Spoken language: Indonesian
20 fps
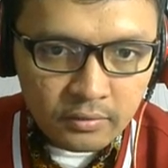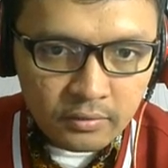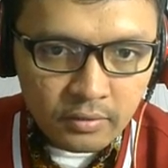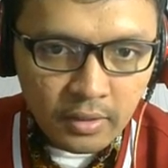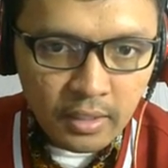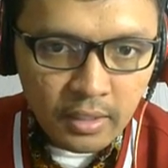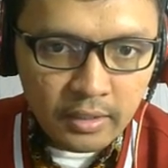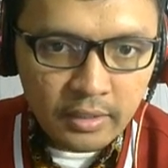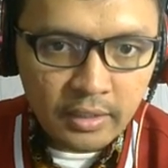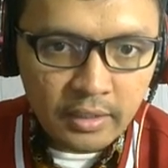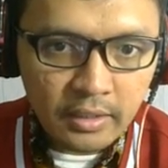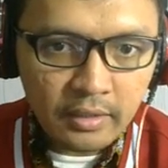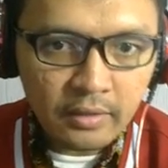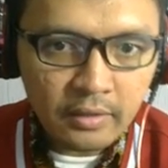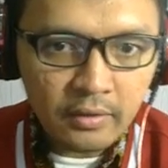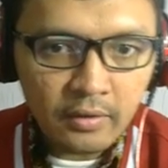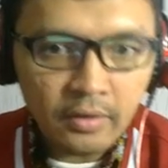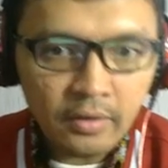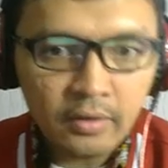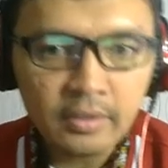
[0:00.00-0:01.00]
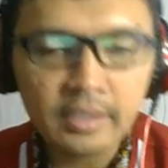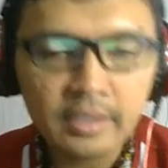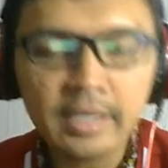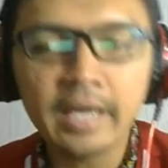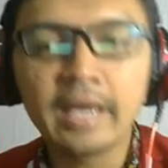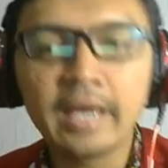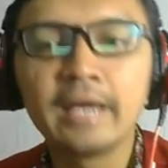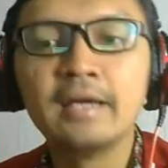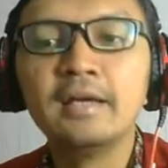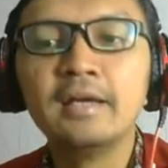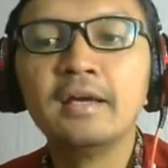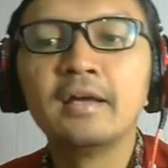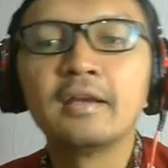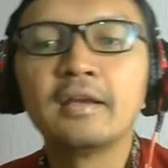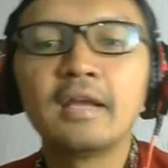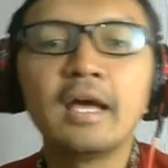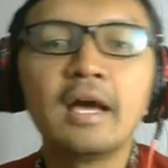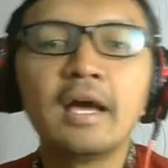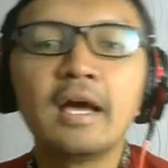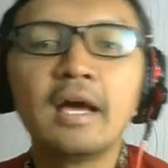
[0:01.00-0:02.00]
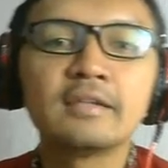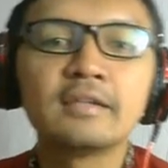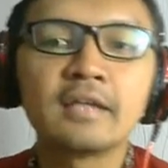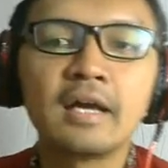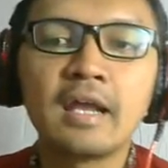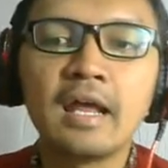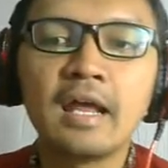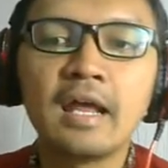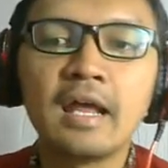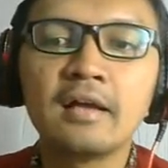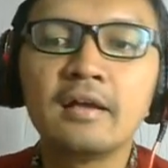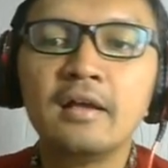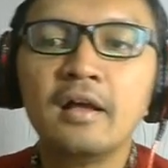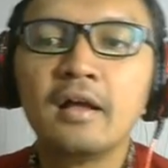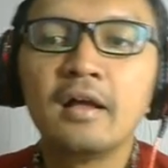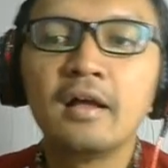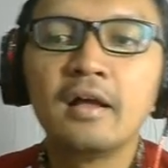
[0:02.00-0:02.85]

Satu lagi. Oke. Nah, sekarang